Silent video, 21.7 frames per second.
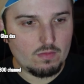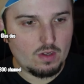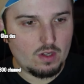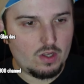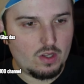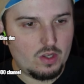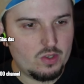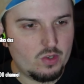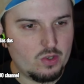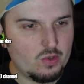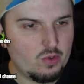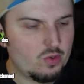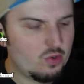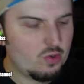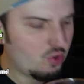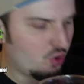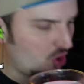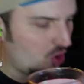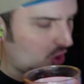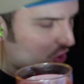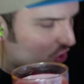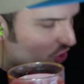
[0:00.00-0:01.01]
So, nur so ein
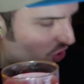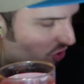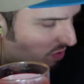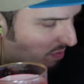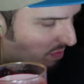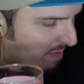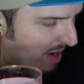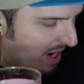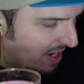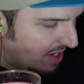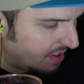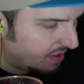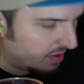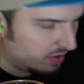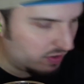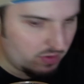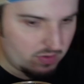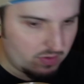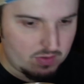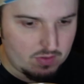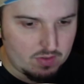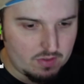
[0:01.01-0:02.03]
Stückchen. Mehr nicht.
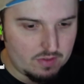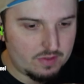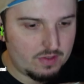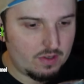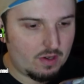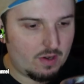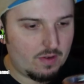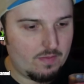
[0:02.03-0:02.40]
So